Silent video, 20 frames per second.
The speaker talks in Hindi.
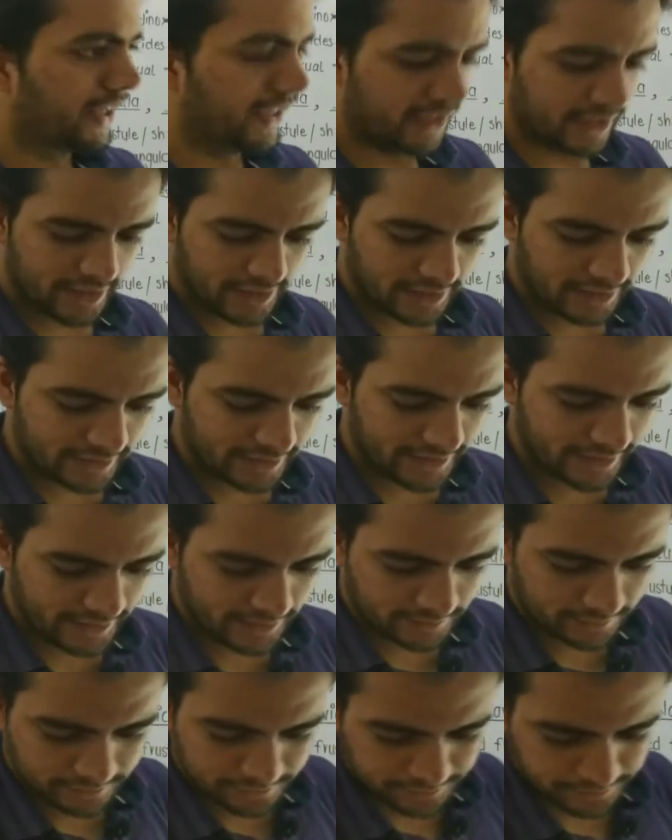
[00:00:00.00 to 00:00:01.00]
ग्रीन अलगी
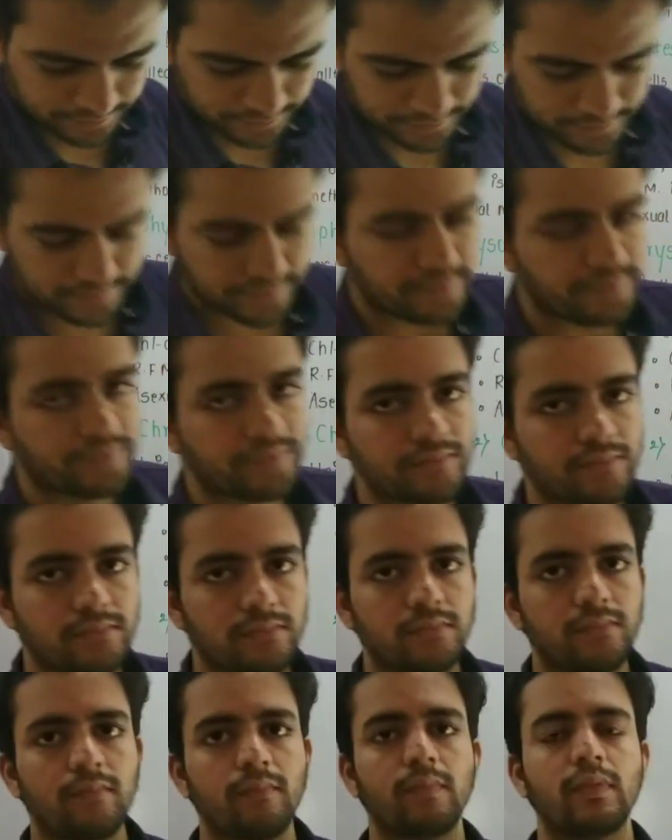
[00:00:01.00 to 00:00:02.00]

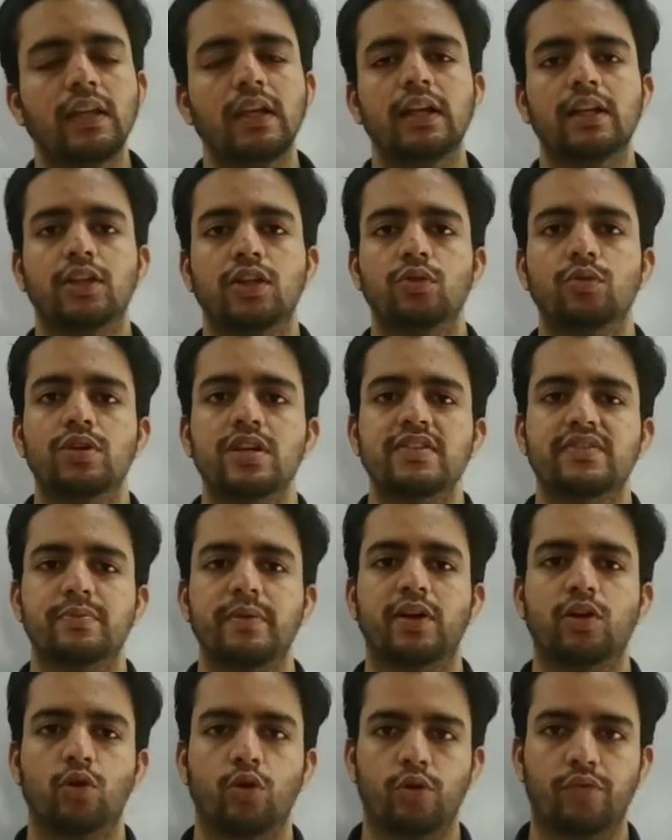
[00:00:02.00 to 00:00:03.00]
क्योंकि
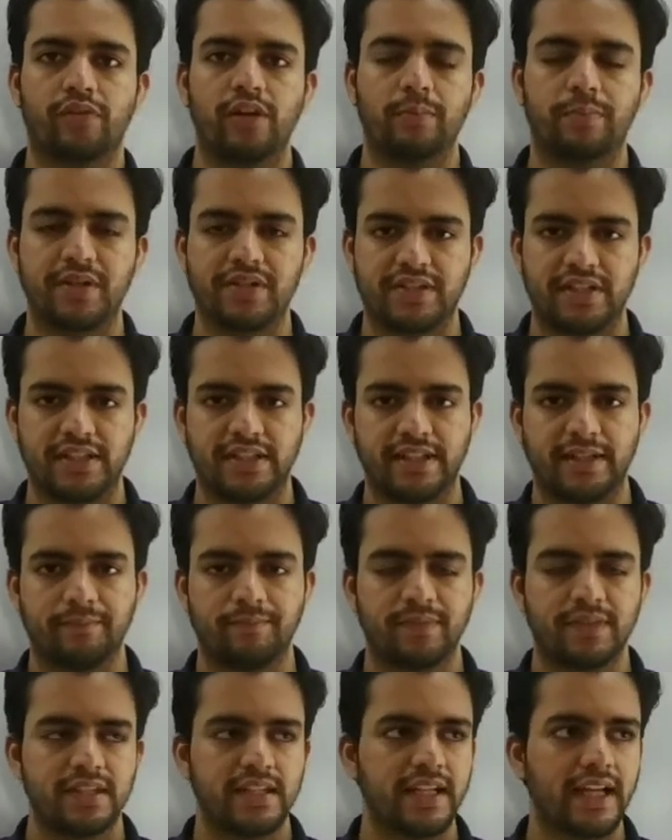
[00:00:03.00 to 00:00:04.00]
इसमें क्लोरोफिल प्रेजेंट है
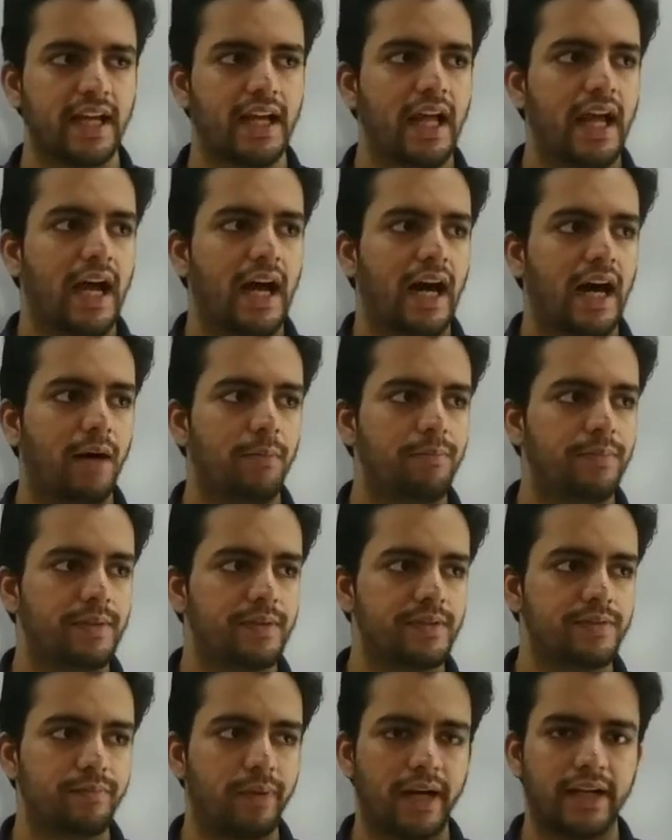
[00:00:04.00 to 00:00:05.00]
ठीक है अब
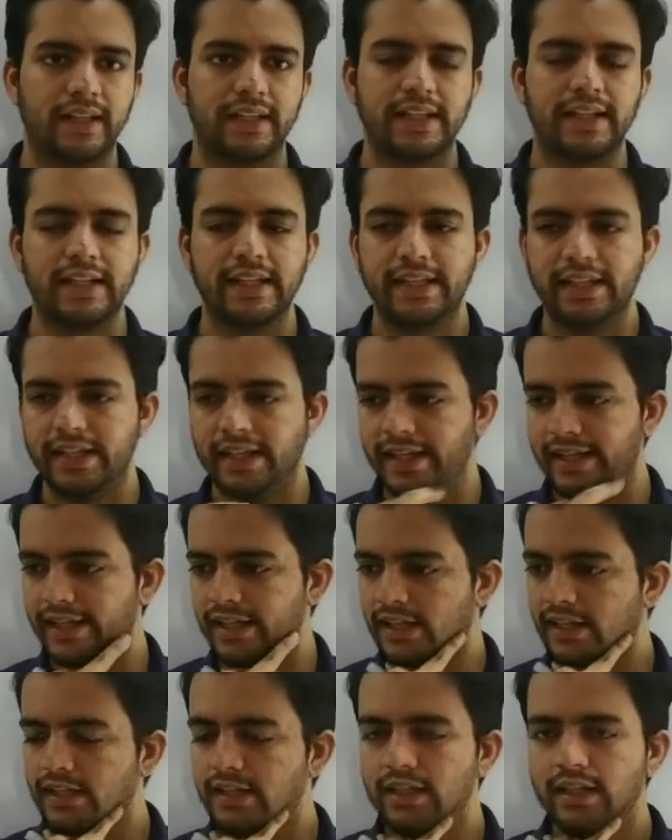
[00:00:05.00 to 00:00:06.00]
भली ये
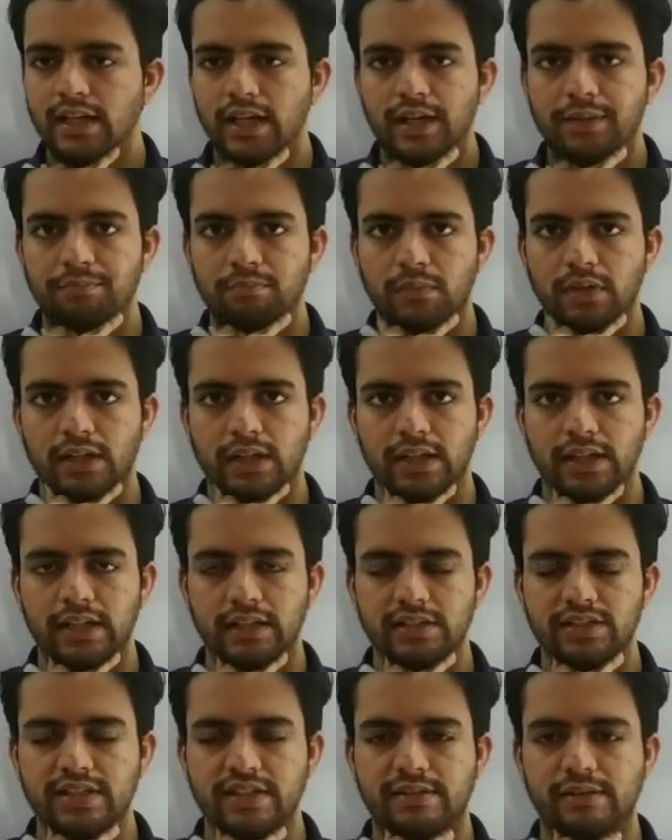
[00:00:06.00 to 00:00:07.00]

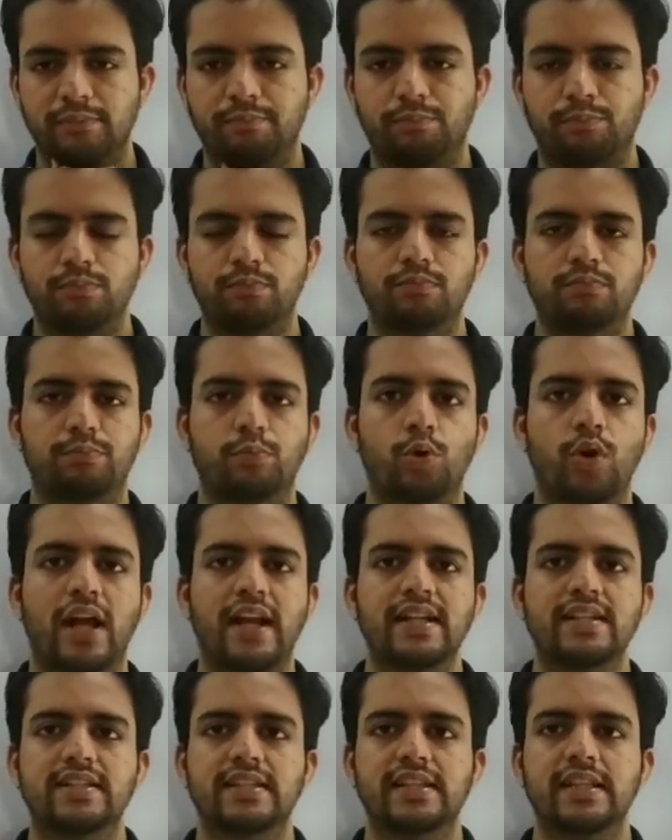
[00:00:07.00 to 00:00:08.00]
जैसे
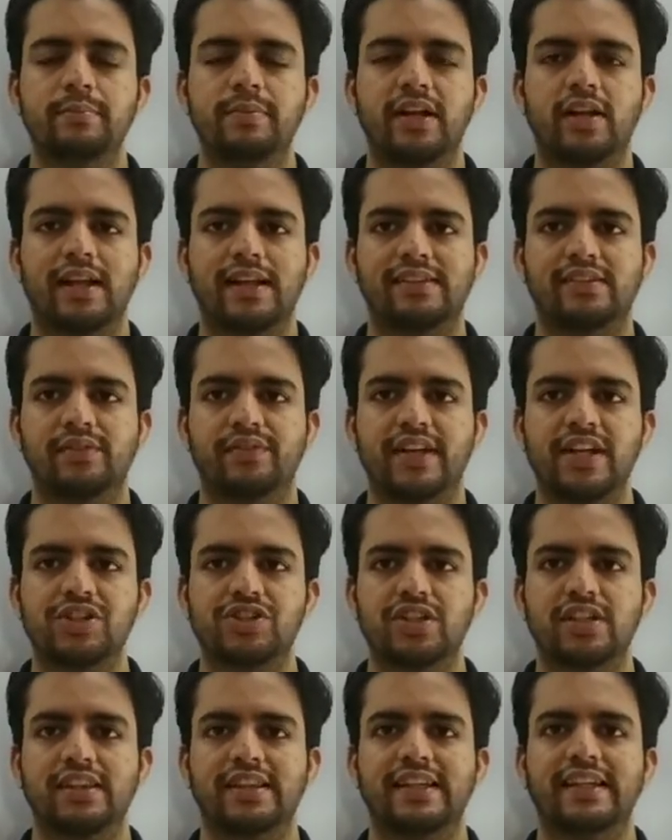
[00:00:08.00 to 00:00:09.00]
पुराने जितने भी
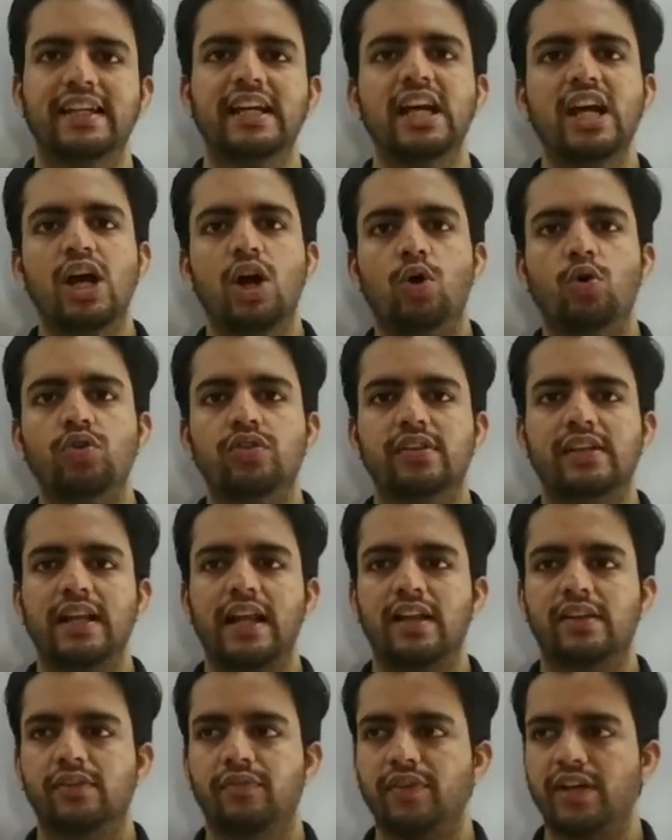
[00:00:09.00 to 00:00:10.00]
क्लासिफिकेशन थे उस
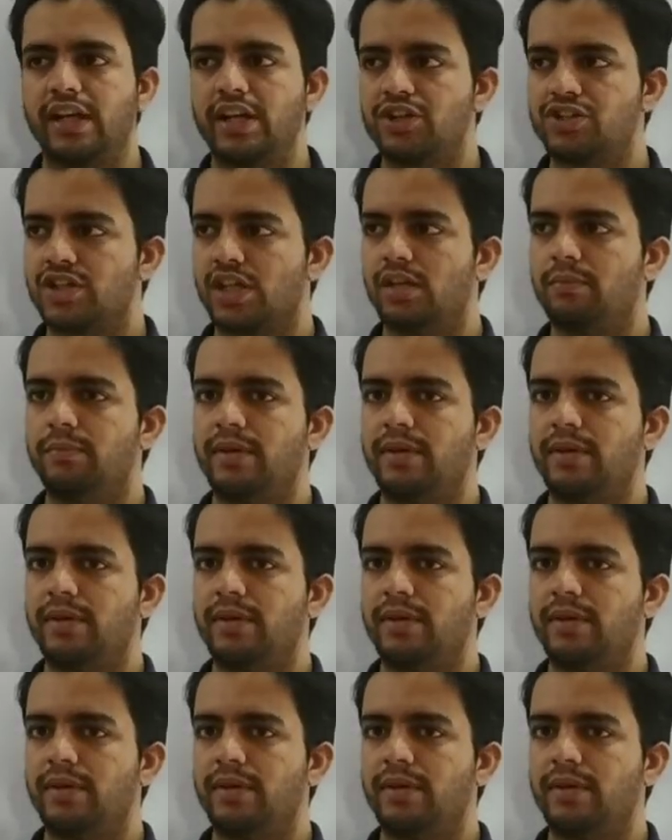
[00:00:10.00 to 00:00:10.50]
क्लासिफिकेशन